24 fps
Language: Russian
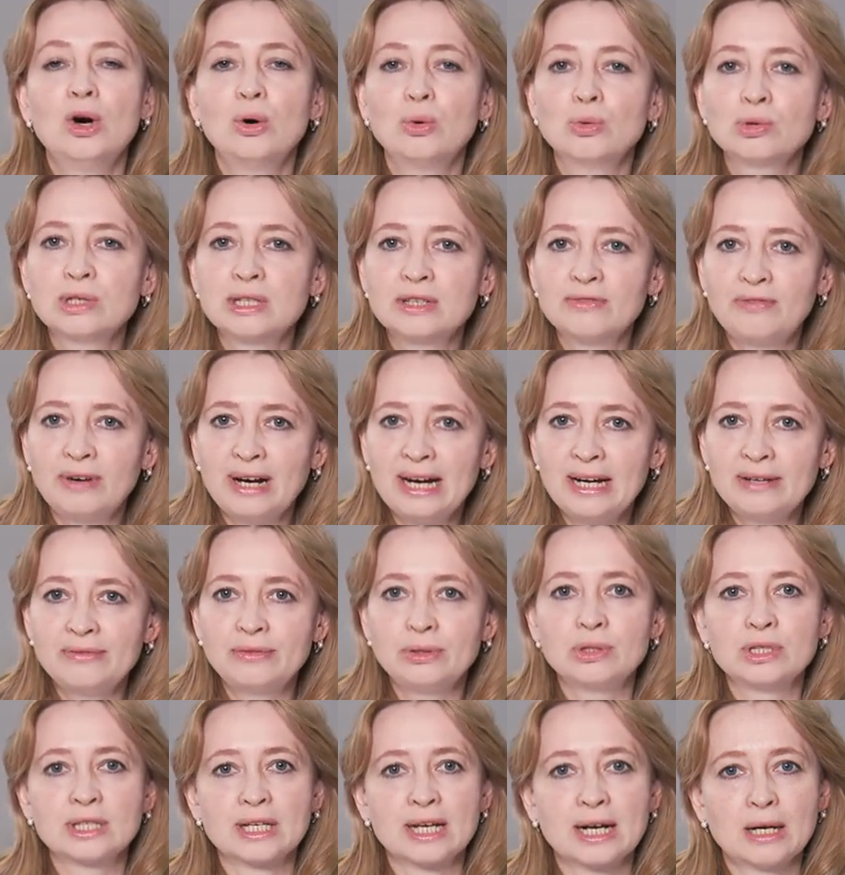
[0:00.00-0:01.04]

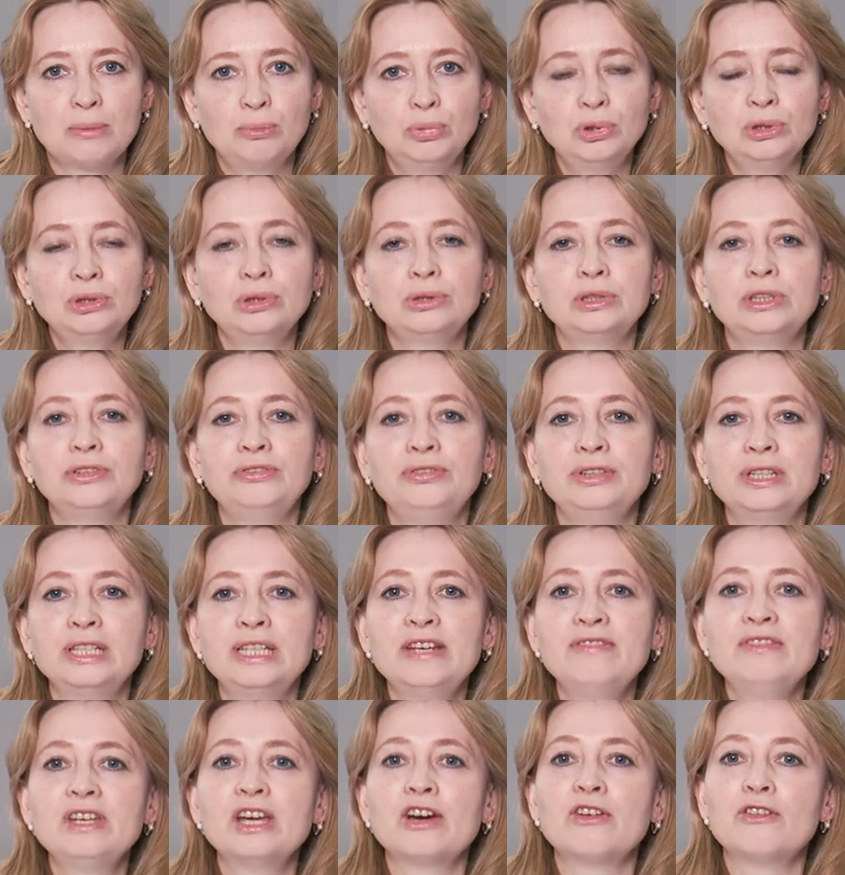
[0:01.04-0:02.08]
усваиваются, работают
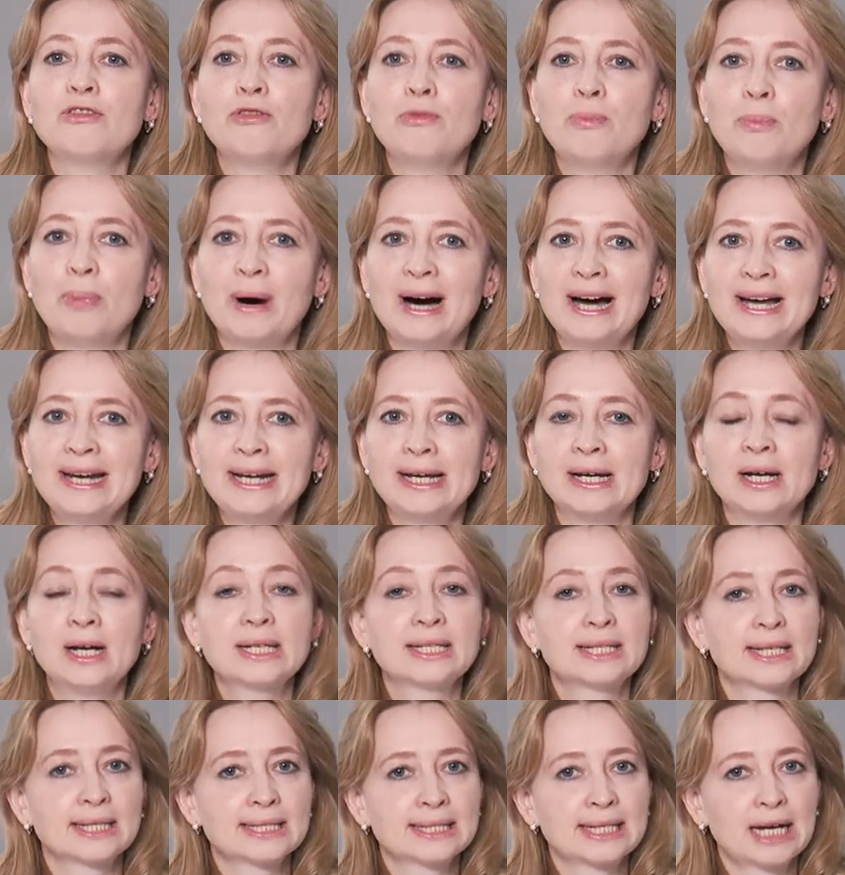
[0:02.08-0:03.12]
эффективнее в паре
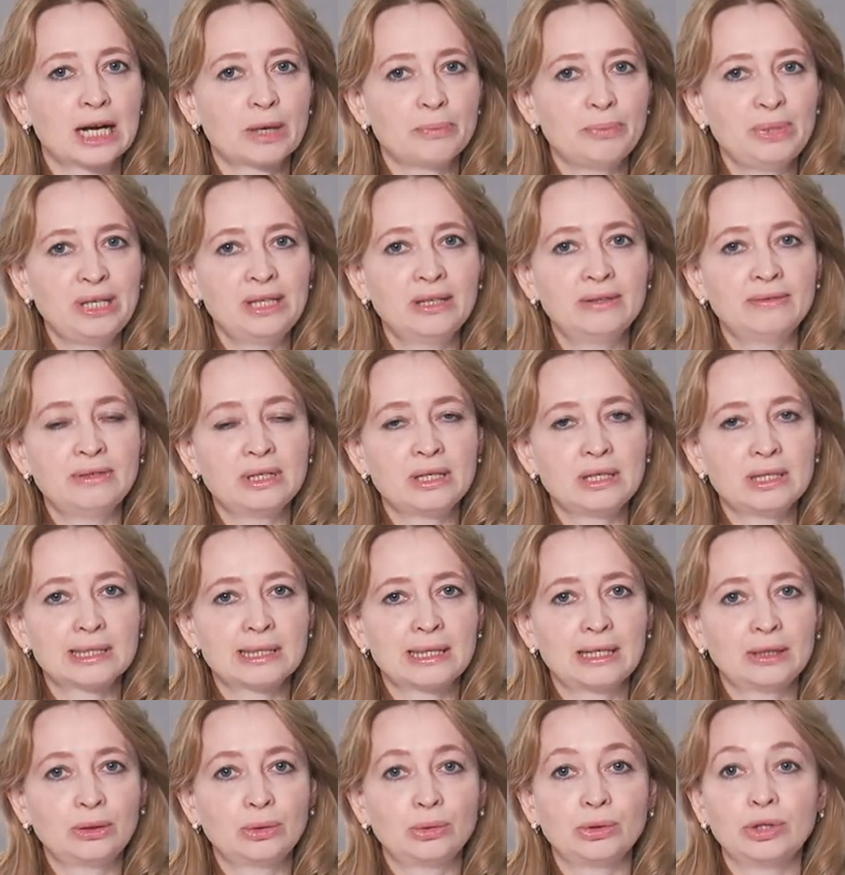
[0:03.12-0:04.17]
со скорбиновой
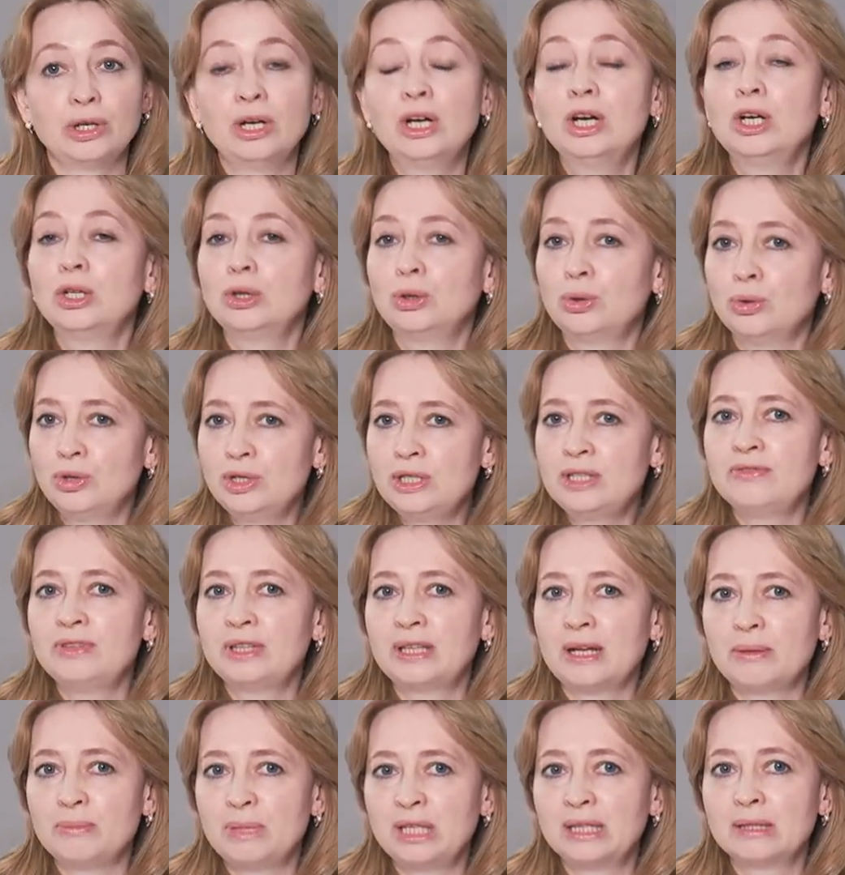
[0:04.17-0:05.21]
кислотой, то есть
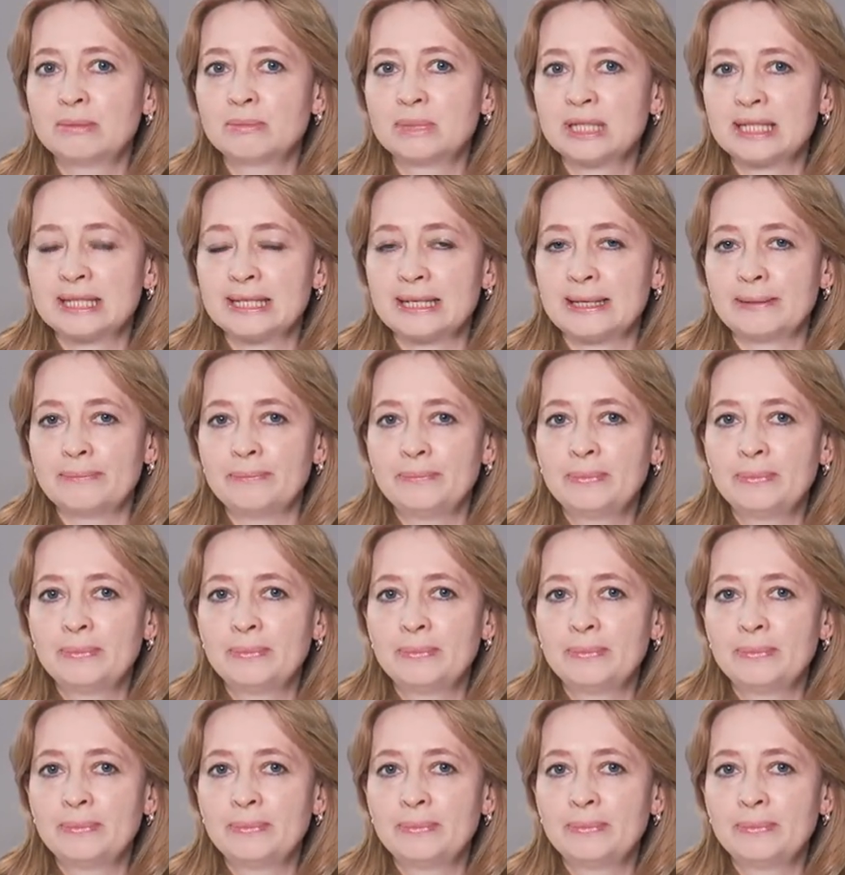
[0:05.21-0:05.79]
витамином С.